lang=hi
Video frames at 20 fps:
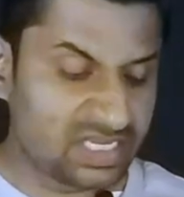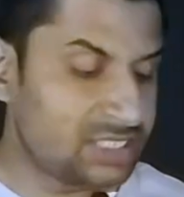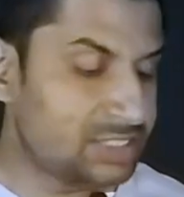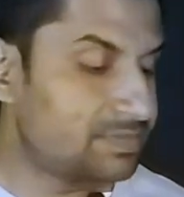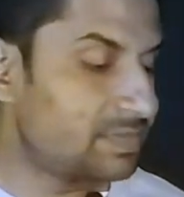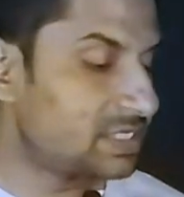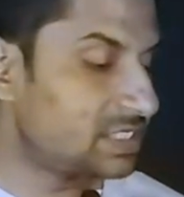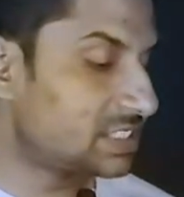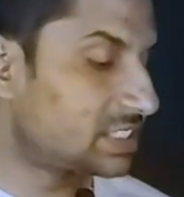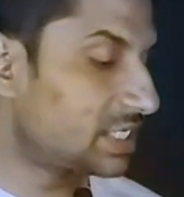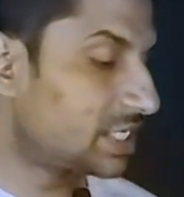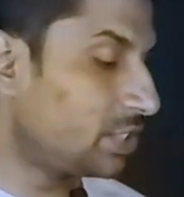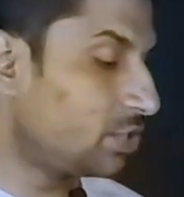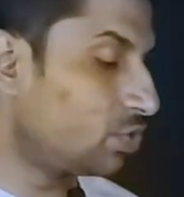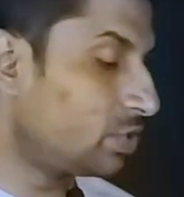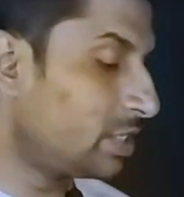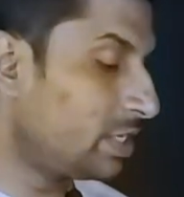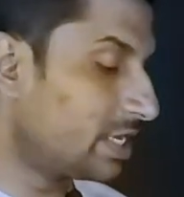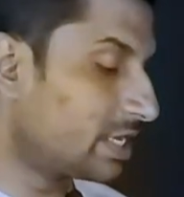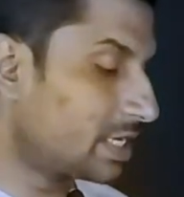इसमें जैसे कि
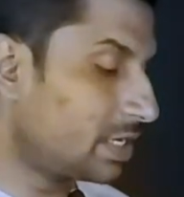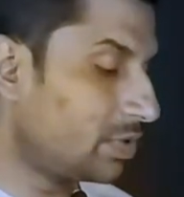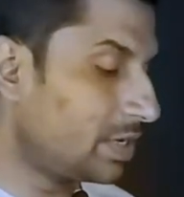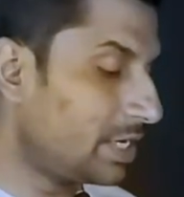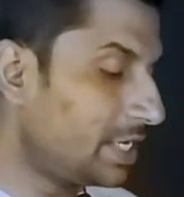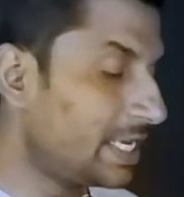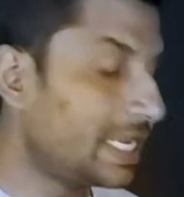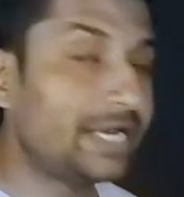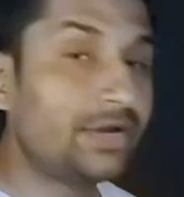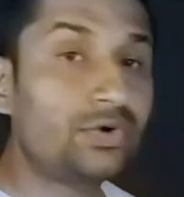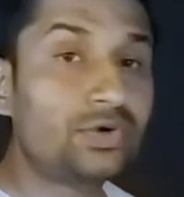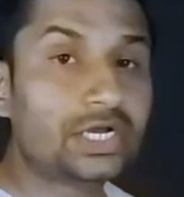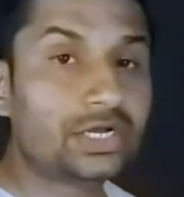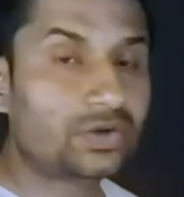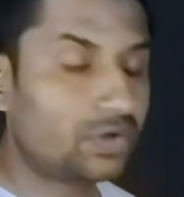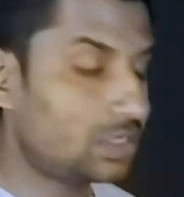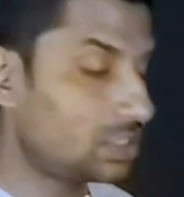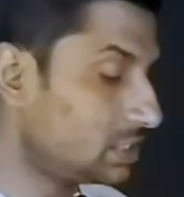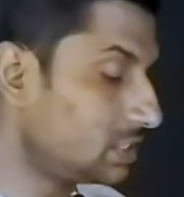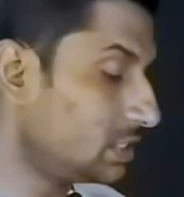इन्होंने लिखा हुआ है नैनो
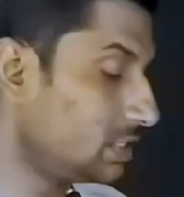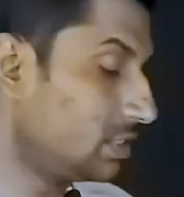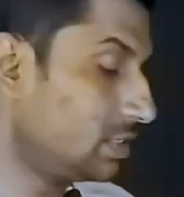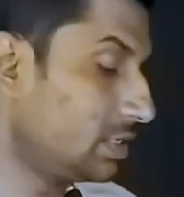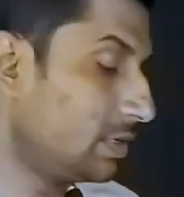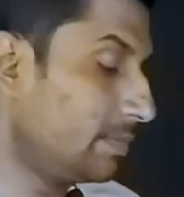टेक्नोलॉजी